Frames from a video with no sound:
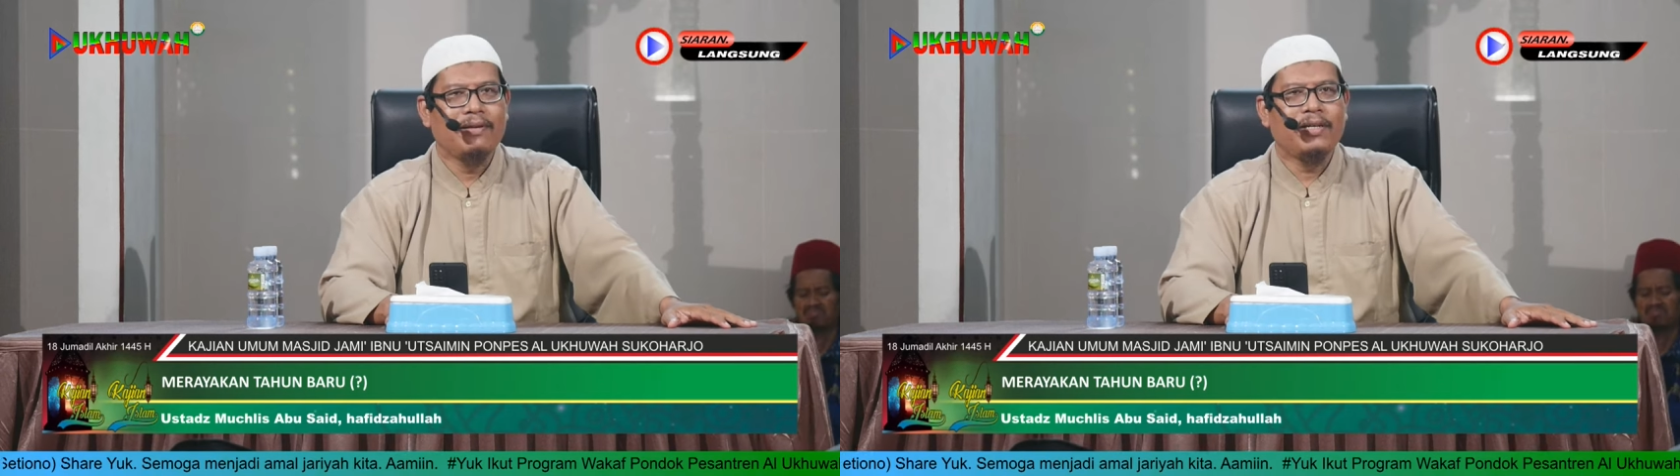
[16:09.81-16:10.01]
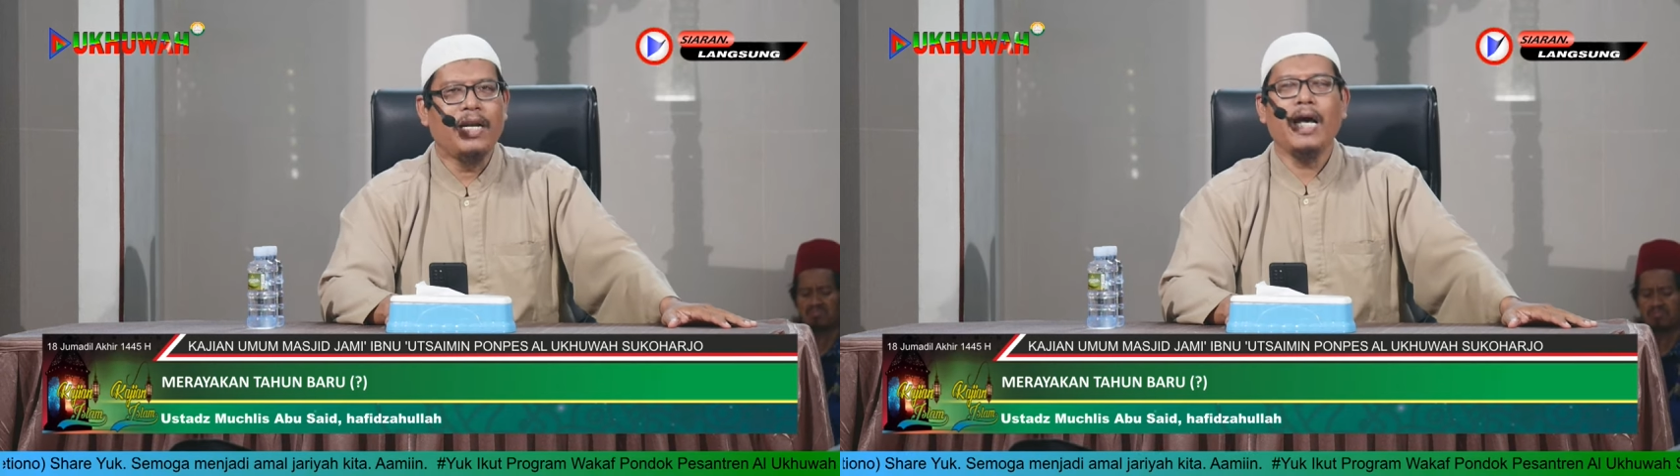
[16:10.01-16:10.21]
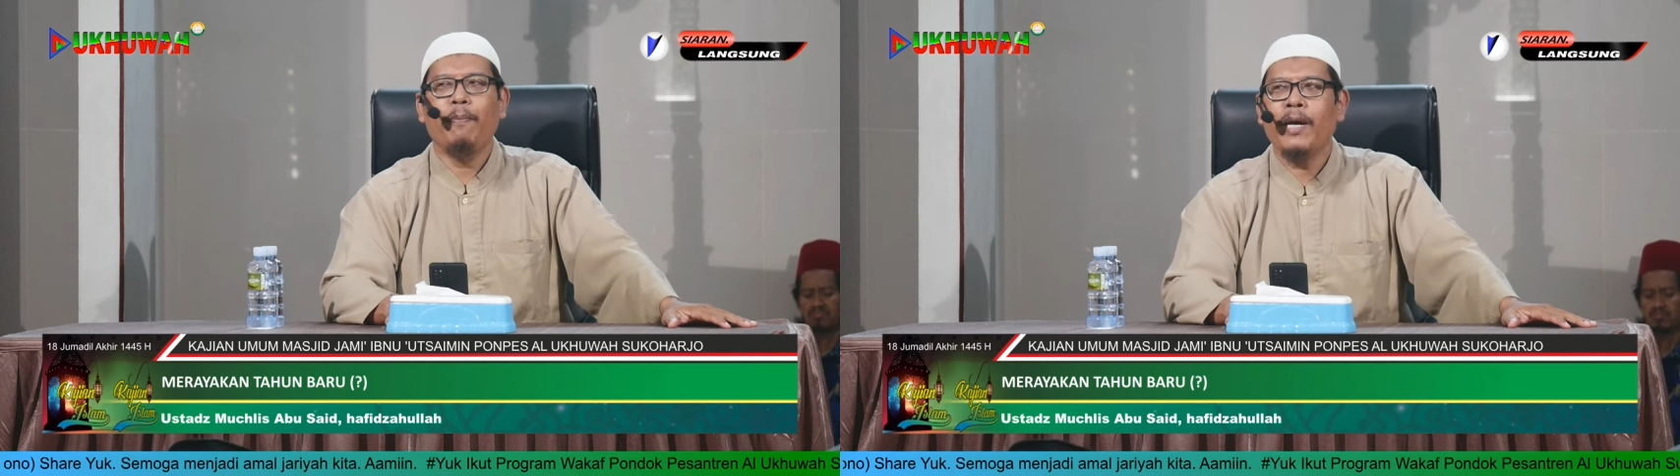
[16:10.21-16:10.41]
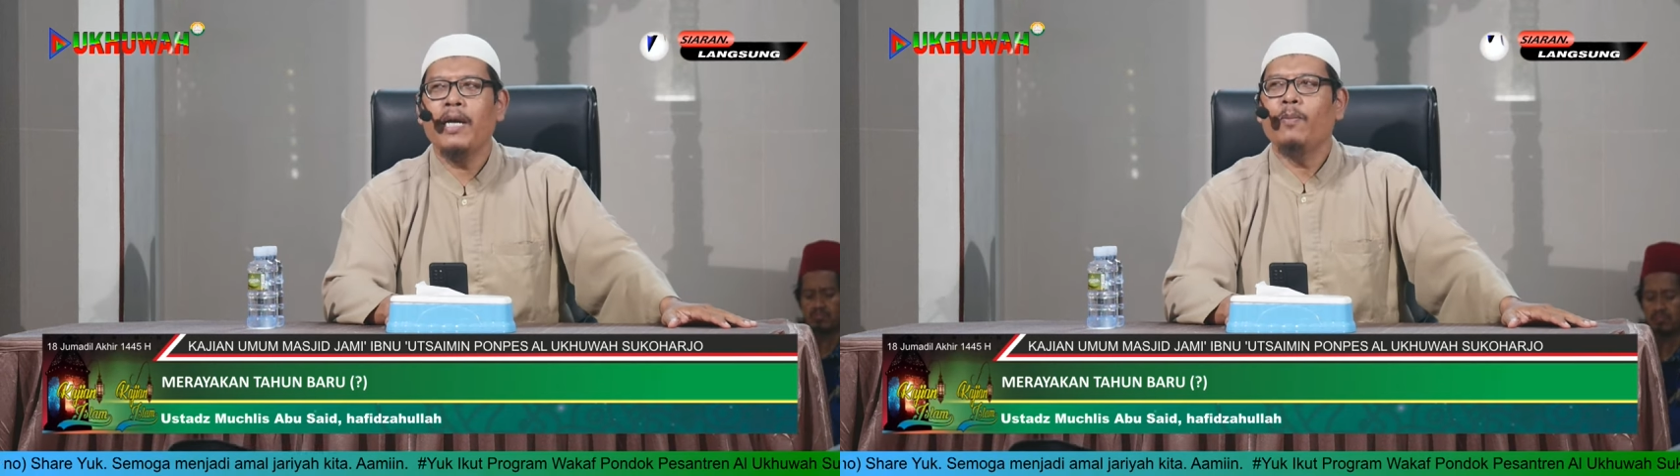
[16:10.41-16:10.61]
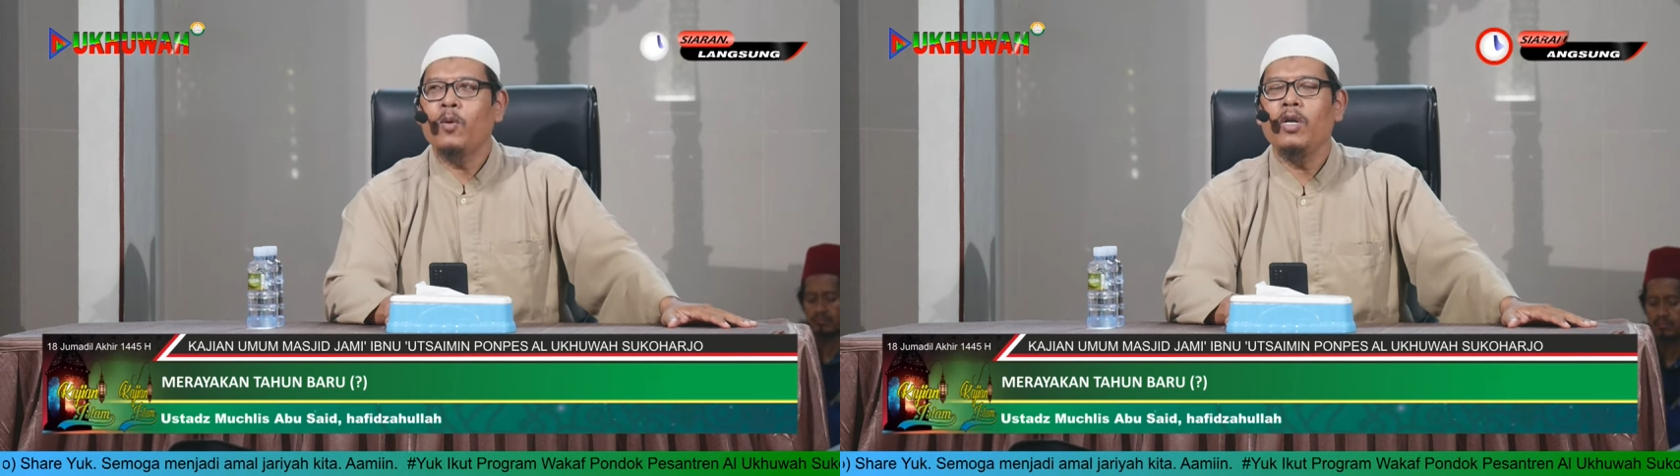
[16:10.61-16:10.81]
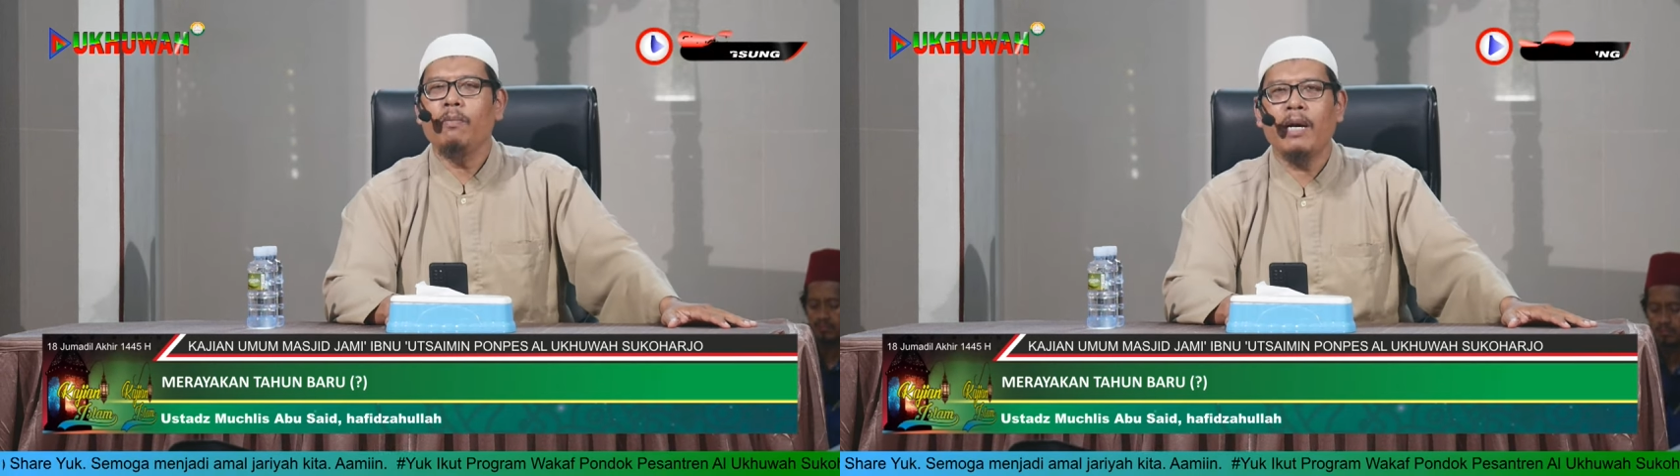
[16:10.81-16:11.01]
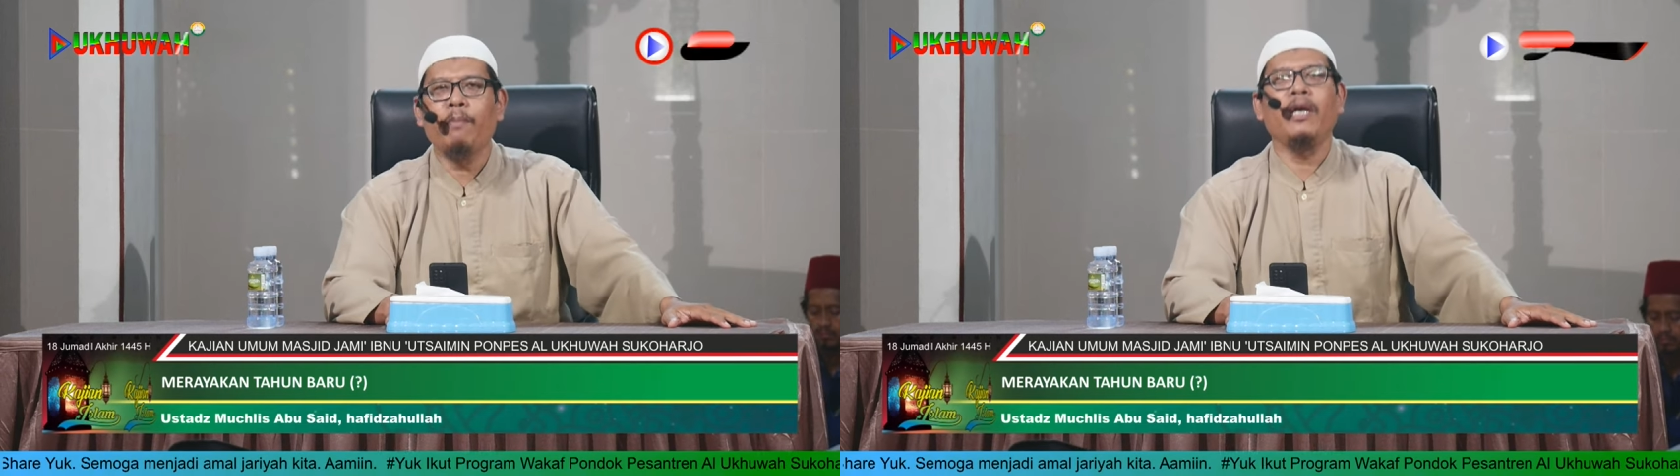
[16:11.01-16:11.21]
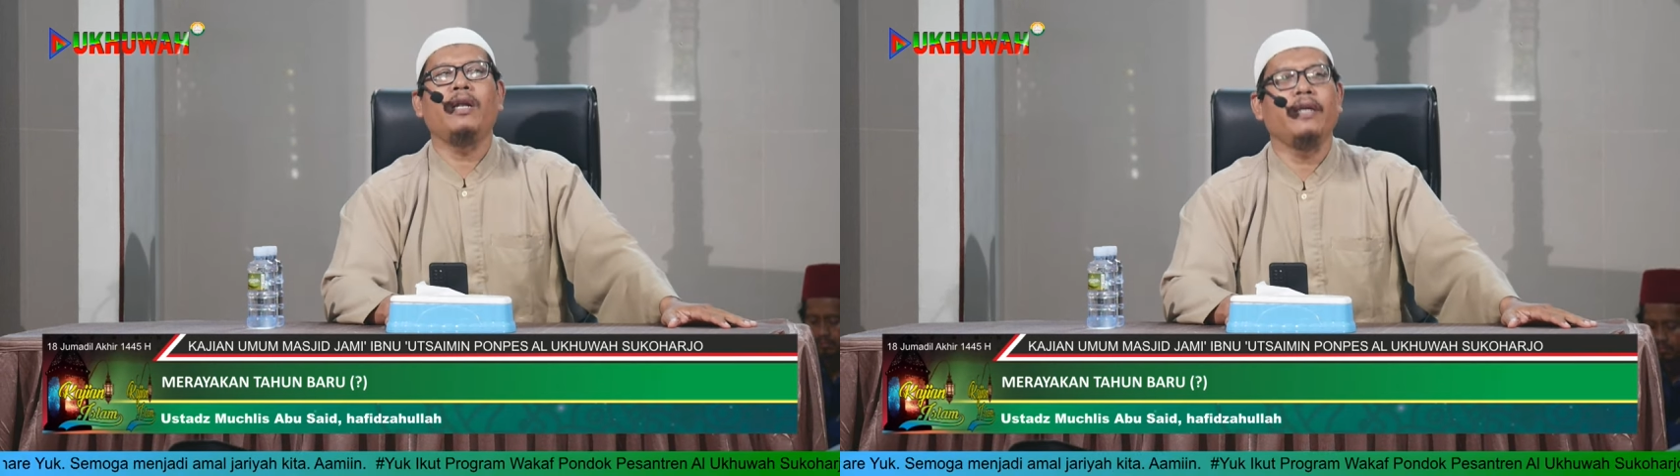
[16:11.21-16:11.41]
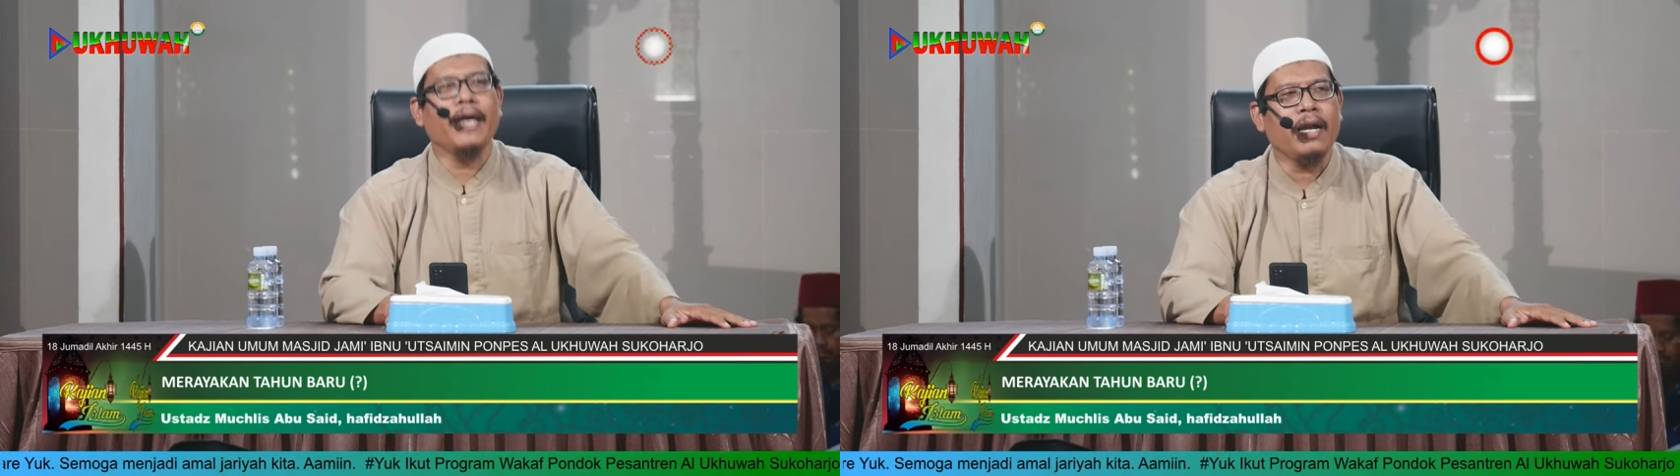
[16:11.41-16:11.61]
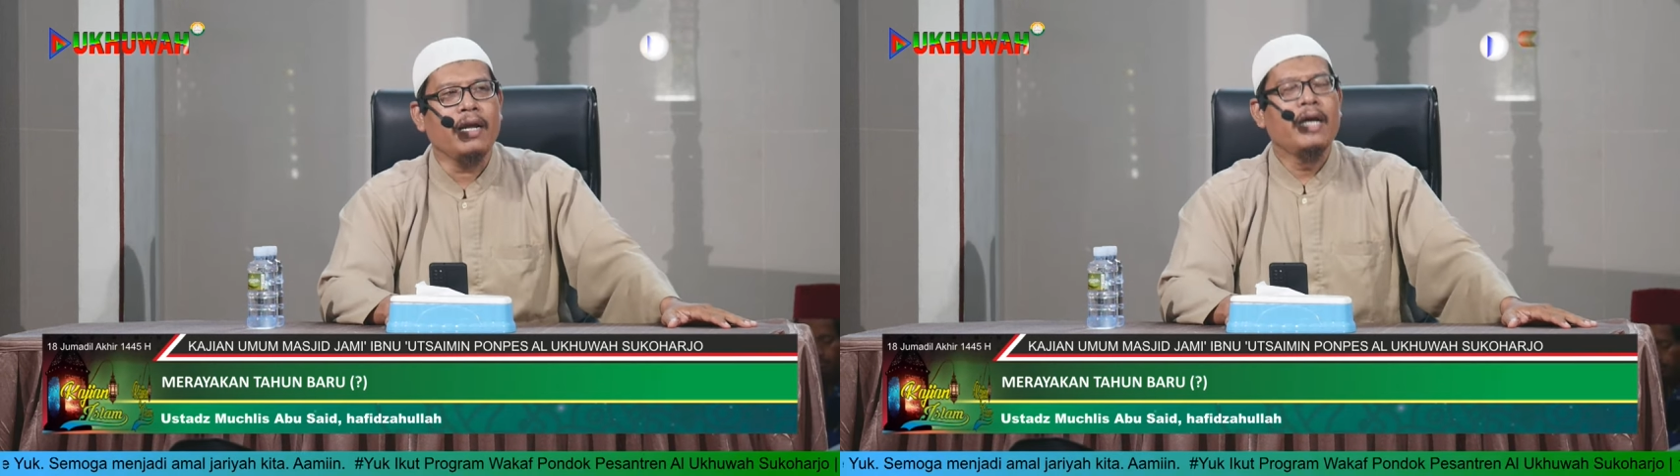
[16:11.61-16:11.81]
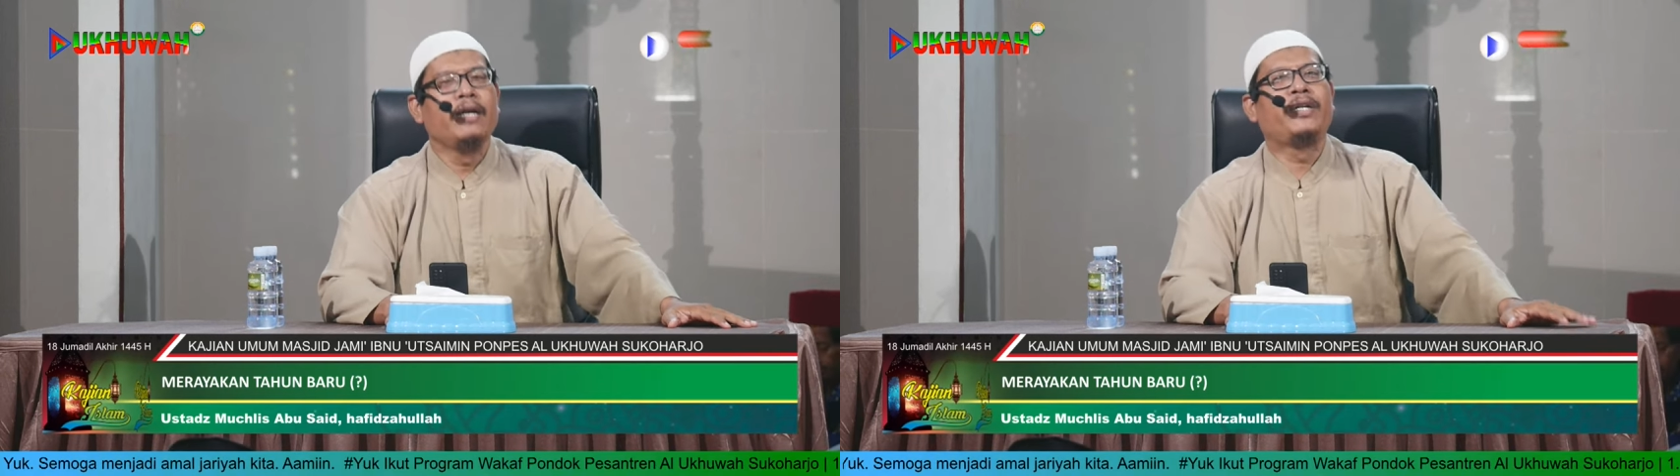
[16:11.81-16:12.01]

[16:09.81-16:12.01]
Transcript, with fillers: 85 miliar